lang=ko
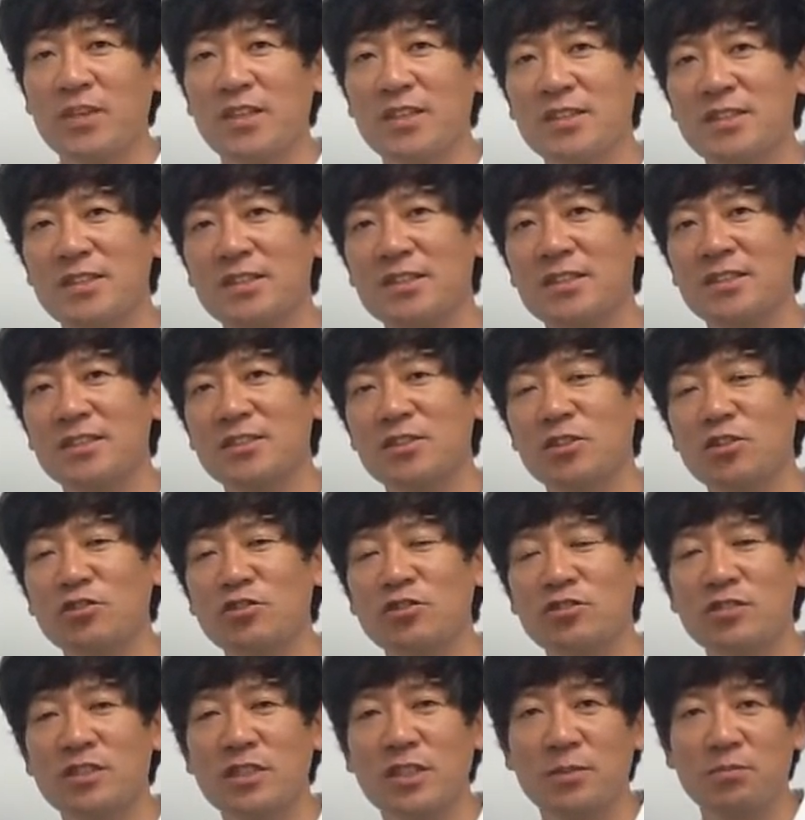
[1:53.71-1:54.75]
그
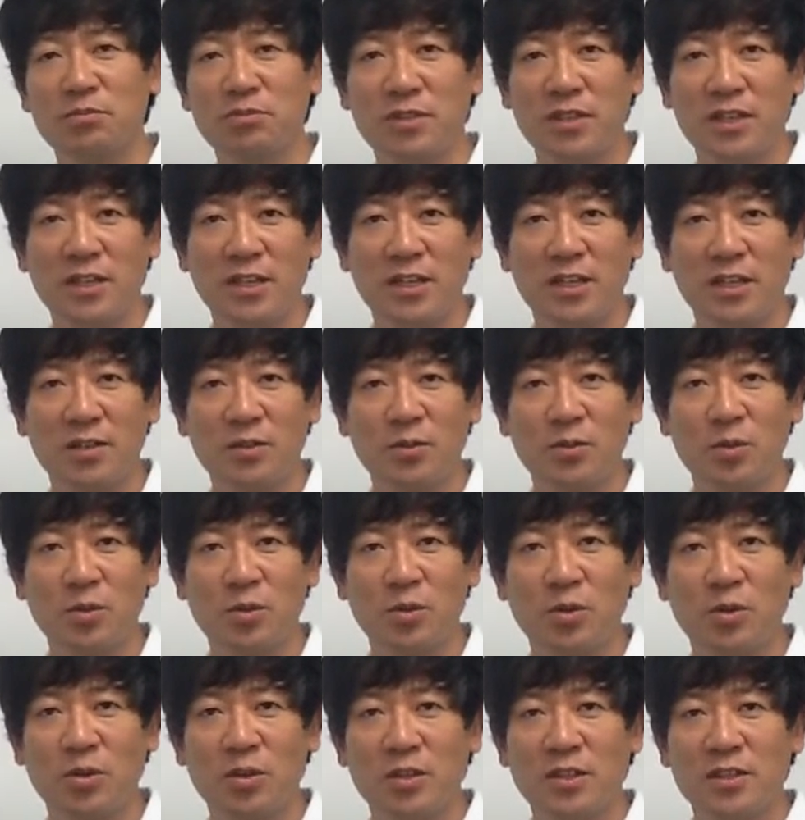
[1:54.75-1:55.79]
선수들이
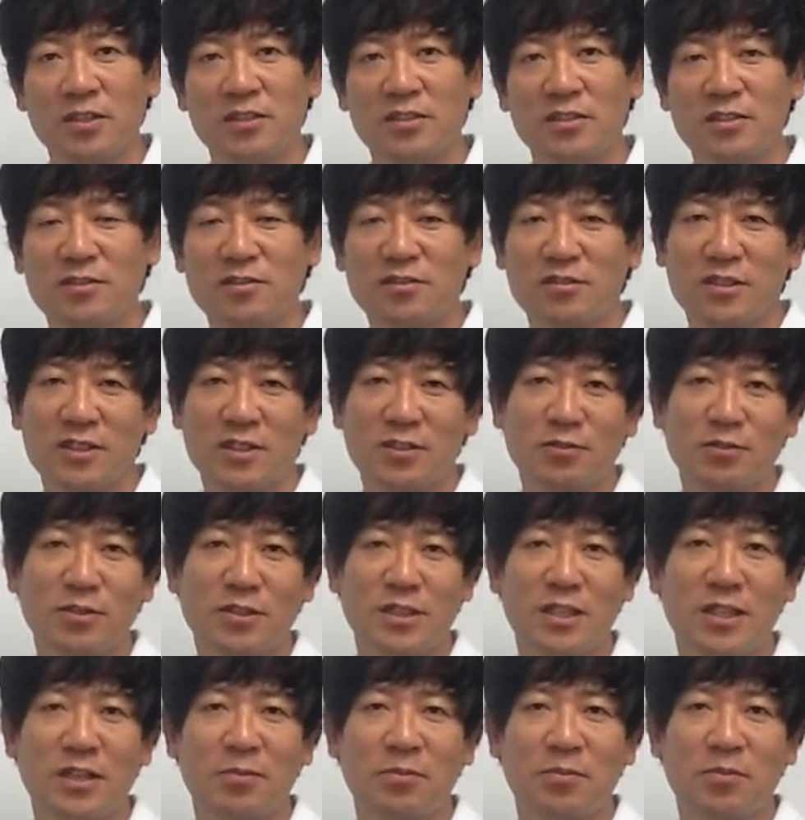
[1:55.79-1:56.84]
플레이하고 선수들이
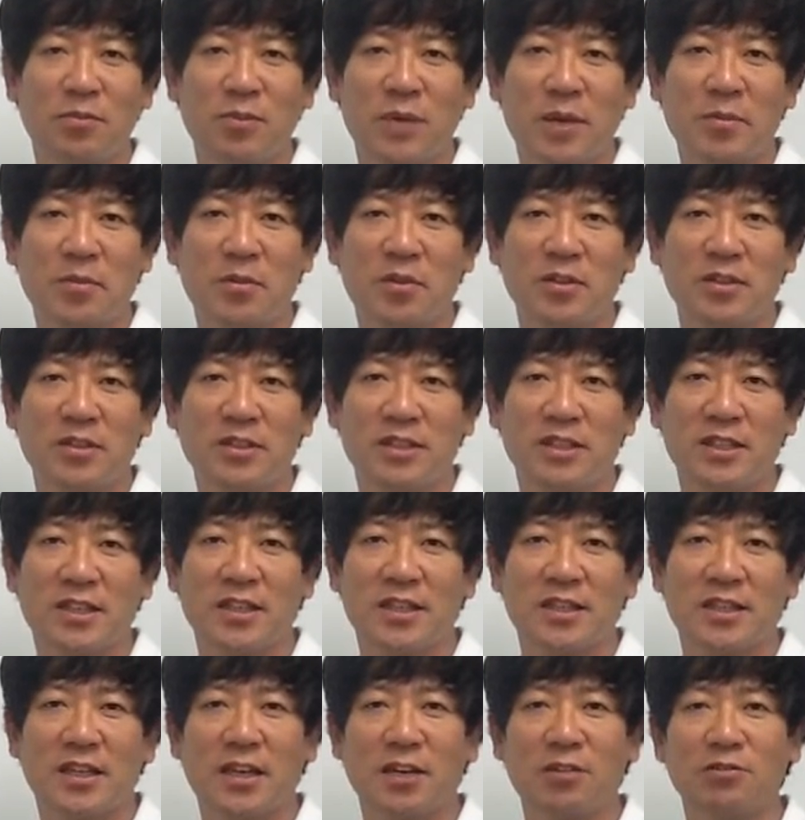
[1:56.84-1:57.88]
우리가 매번
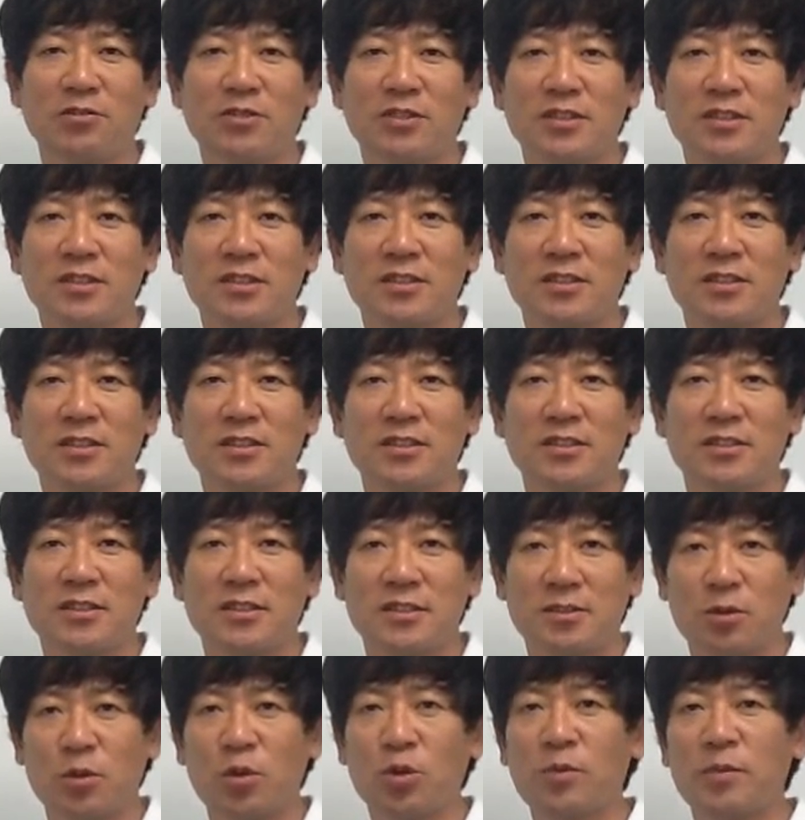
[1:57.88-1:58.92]
이렇게 라운드
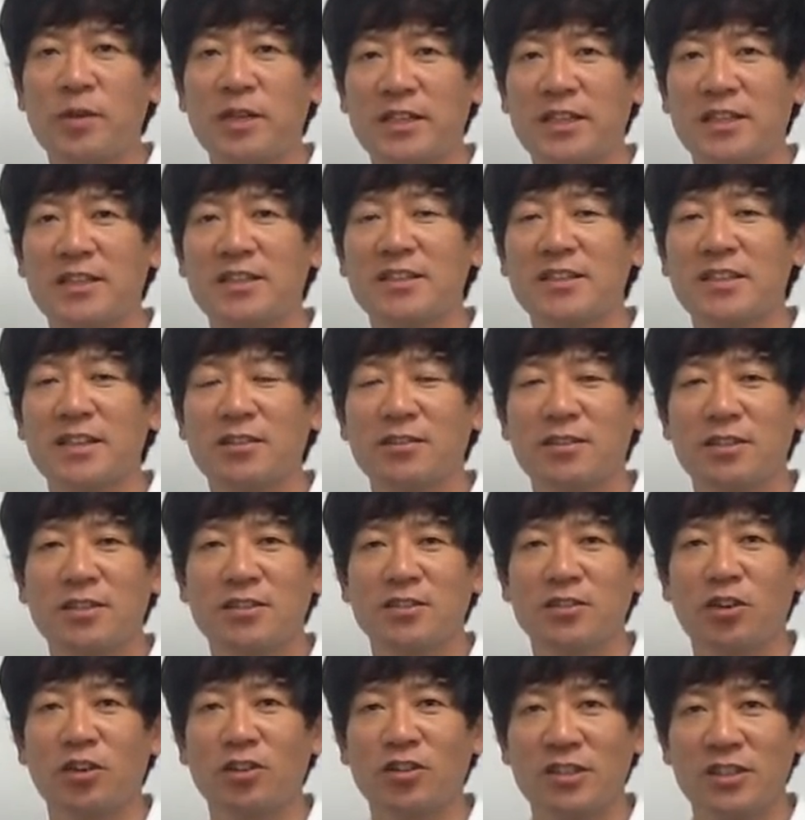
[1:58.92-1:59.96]
그 홀마다 끝나고 나서
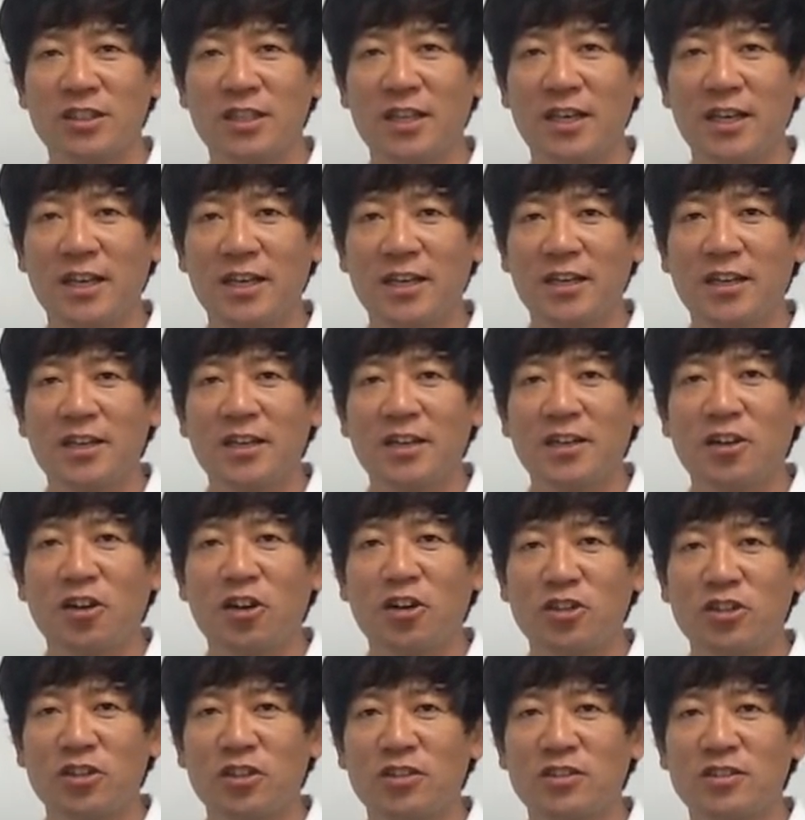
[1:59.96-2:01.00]
적을 때
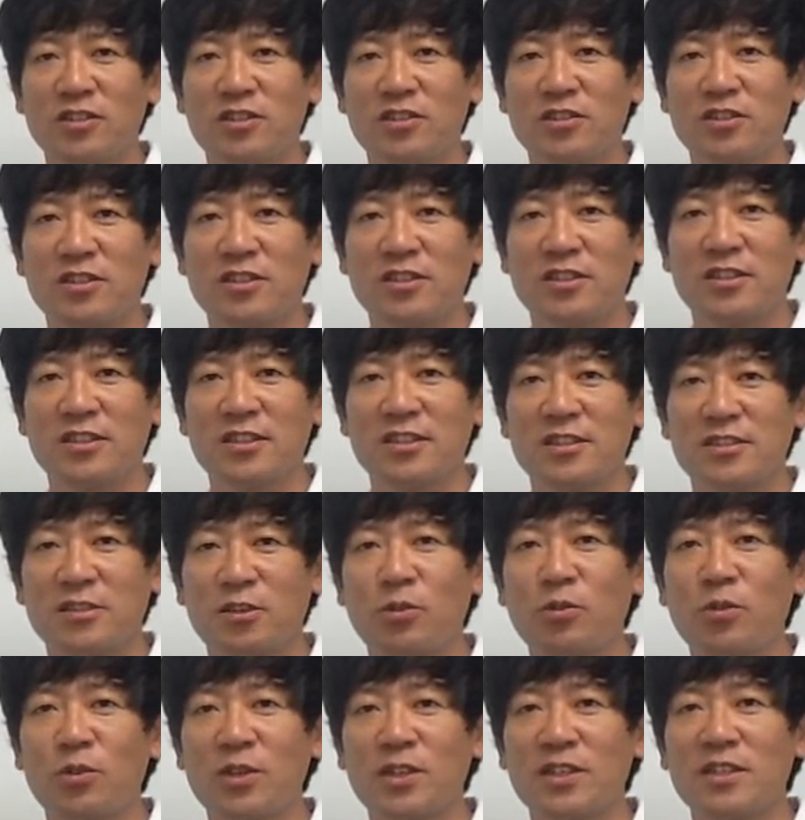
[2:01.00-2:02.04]
어떤 것들을
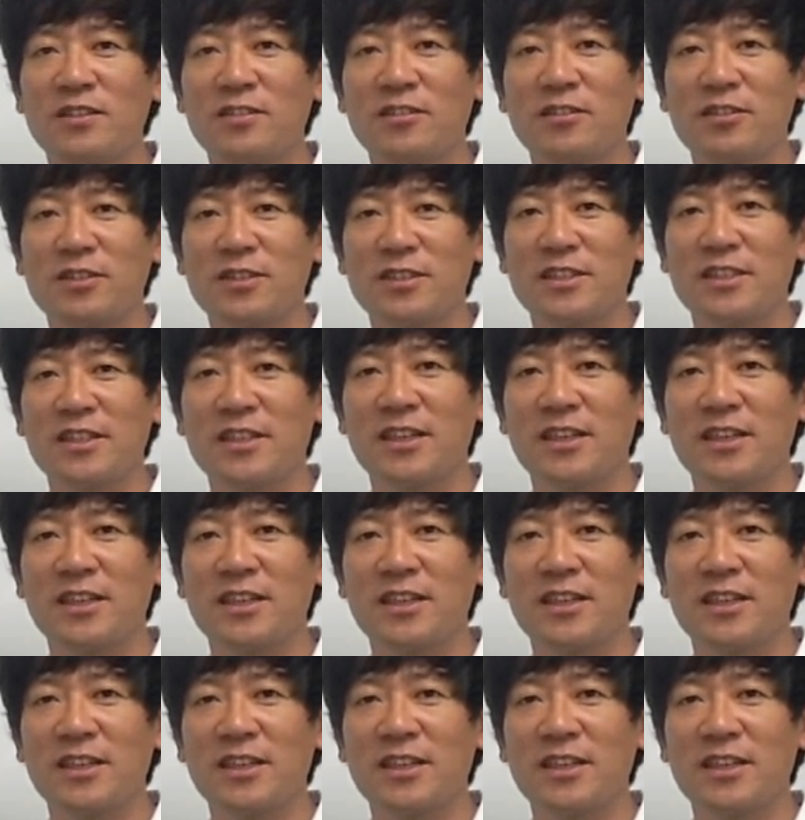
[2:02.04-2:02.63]
적고 있는 건지에